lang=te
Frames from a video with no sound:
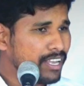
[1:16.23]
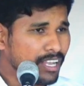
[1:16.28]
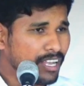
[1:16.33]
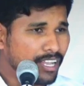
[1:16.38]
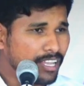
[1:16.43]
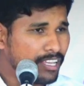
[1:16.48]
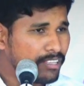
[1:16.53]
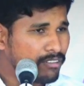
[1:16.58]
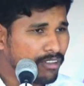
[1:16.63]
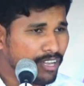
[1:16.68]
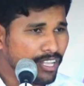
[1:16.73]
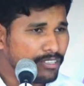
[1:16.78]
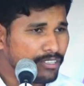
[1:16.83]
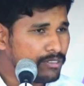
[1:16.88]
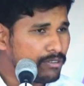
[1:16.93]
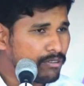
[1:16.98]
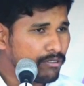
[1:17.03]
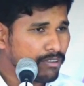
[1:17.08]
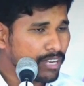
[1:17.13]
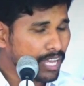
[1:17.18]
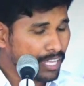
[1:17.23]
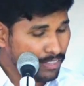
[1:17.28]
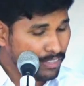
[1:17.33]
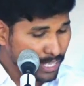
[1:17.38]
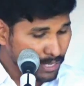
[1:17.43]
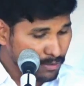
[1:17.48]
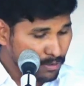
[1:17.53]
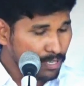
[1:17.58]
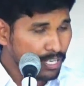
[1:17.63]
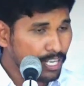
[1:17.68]
లేదు లేదు నా
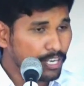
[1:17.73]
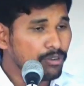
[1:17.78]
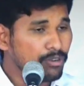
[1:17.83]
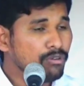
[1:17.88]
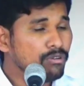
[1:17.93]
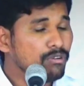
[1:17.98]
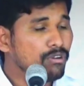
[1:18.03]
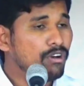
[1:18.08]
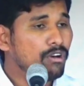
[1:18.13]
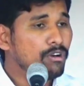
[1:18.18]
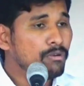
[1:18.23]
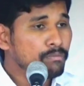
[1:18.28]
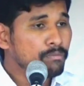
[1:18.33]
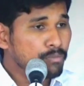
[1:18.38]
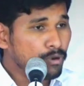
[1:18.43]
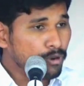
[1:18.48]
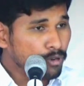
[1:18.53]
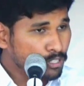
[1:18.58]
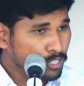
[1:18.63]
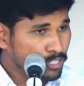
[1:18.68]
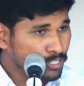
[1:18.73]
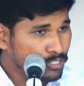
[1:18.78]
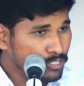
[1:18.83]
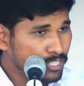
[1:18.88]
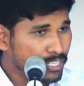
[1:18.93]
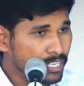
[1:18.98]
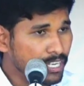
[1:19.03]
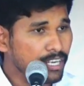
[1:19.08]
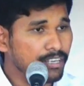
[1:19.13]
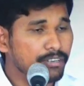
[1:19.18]
దేవుడు నన్ను
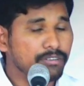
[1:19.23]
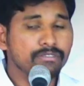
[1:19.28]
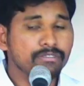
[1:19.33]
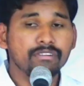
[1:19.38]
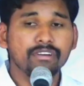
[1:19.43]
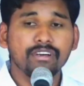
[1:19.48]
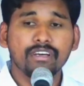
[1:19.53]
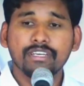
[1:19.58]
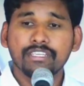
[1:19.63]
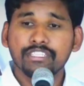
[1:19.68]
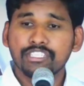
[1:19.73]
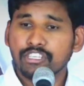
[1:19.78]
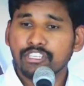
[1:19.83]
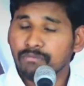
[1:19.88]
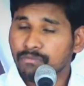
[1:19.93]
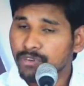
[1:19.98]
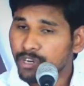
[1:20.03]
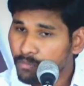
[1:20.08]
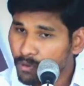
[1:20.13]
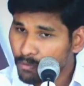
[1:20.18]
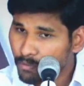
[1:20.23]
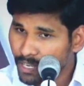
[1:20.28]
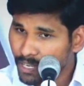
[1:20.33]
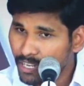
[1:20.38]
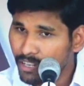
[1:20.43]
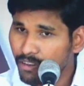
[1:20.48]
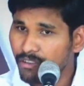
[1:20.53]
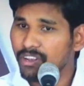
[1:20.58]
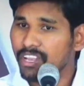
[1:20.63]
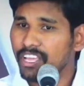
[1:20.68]
పోషించగలడు సింహపు
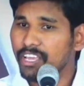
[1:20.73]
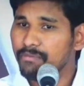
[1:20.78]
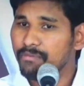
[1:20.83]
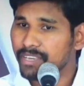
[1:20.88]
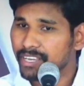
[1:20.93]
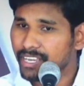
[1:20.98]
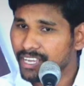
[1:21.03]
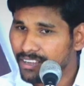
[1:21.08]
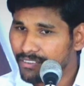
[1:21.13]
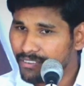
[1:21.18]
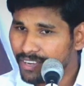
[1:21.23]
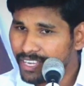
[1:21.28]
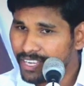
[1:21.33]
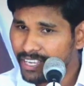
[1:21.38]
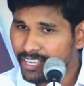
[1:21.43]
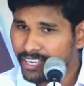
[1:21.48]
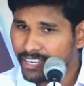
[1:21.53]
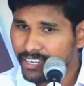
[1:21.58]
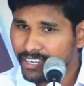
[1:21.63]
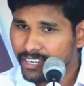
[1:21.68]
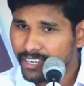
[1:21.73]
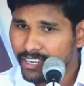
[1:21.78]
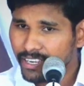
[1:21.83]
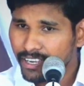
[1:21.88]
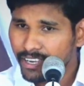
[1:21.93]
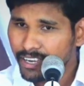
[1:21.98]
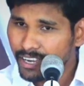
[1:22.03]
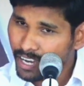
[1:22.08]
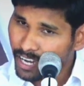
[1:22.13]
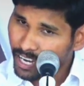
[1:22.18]
పిల్లలు లేమి గలవై
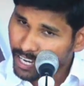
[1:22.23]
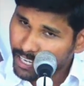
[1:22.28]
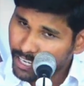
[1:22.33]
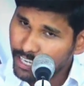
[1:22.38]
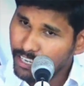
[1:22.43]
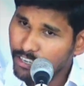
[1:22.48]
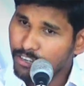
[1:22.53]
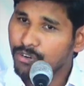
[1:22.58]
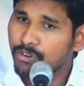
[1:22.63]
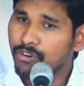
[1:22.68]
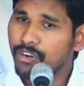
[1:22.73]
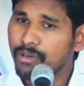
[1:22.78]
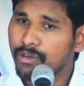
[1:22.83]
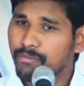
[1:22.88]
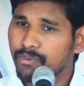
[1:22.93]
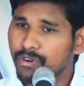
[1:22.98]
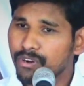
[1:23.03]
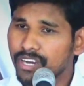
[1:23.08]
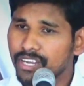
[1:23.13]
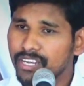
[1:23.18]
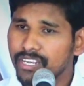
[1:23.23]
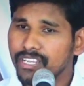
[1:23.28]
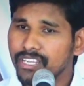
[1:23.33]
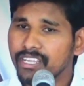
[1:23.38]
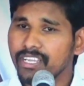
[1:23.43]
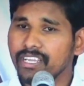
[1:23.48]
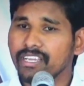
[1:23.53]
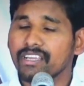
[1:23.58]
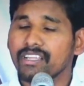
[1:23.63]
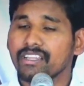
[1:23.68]
ఆకలి గునునేమో కానీ
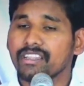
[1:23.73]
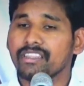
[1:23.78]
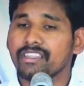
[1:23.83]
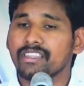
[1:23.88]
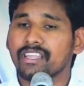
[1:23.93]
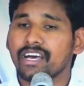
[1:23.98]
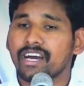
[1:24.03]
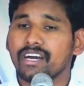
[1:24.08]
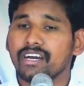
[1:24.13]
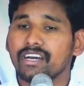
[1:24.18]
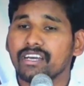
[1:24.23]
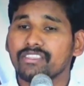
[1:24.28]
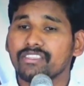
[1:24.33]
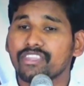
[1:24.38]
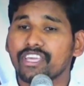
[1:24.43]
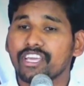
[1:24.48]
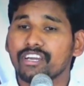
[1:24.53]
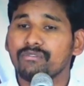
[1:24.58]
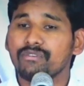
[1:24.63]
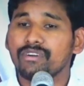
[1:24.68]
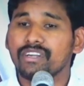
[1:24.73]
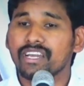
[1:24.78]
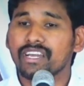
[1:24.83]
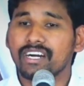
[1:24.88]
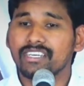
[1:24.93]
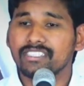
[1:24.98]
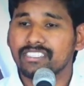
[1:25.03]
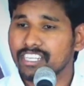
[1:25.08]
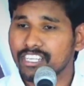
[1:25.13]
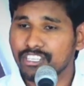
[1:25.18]
నా దేవుడిని
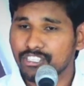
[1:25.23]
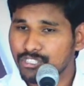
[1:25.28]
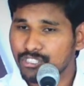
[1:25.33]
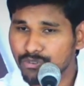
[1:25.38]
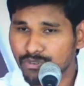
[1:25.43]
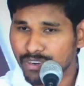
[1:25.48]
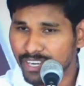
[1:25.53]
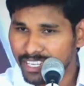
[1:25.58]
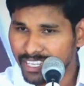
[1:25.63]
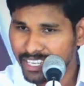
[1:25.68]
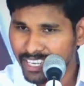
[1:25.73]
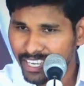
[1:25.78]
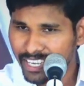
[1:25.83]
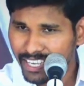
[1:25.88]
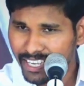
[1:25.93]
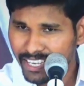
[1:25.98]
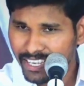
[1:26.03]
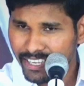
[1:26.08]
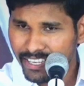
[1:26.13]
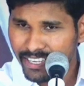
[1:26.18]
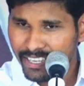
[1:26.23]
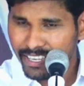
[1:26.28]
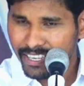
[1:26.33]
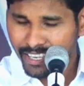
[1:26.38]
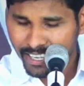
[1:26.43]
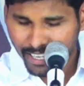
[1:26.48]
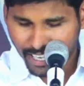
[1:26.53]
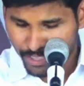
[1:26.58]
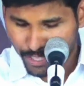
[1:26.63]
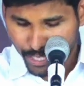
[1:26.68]
ఆశ్రయించే వారికి
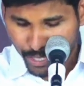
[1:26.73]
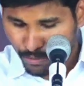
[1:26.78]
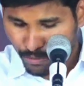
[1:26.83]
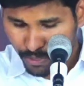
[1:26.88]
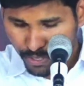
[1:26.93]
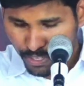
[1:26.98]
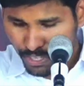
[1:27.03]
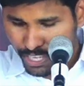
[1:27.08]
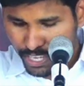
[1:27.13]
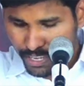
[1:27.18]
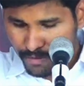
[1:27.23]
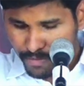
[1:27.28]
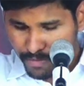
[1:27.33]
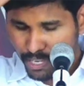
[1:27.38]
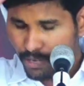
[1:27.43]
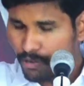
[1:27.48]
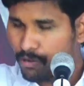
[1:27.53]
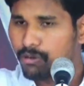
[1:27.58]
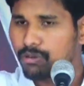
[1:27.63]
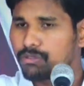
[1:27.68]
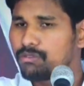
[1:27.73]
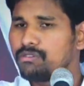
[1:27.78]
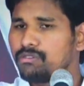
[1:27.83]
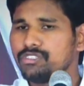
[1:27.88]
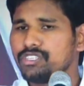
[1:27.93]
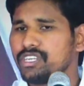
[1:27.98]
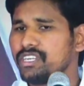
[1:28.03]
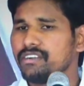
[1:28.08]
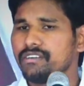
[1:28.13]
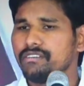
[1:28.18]
నా దేవుడు ఏ మేలు కొదువు
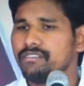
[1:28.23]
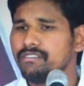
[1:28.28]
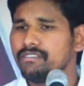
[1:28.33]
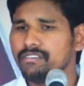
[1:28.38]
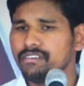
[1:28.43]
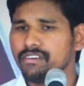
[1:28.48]
చేయడు